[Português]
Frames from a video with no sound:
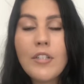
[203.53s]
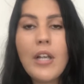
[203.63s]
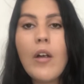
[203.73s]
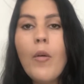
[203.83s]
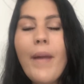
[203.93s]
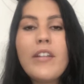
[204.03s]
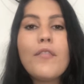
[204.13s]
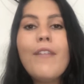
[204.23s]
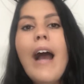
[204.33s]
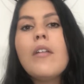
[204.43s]
já comete
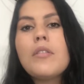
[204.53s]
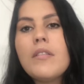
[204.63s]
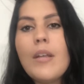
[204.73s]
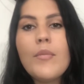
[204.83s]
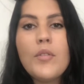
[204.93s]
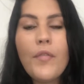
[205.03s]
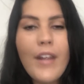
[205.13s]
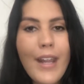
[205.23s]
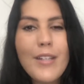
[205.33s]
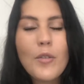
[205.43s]
vários sistemas
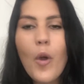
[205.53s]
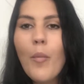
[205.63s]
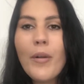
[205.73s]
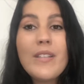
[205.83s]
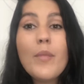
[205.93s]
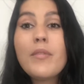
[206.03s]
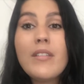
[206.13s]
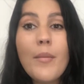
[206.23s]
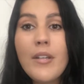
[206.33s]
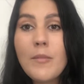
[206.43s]
diferentes, como por exemplo o
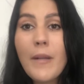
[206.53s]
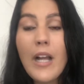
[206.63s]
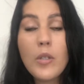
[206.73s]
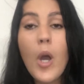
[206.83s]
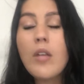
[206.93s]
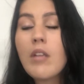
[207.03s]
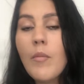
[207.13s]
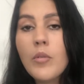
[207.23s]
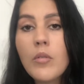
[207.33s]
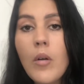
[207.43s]
sistema respiratório, que é
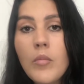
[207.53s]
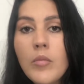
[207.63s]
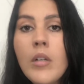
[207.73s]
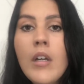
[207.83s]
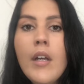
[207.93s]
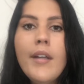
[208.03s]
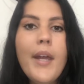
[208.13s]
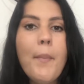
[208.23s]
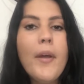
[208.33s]
muito comum, né?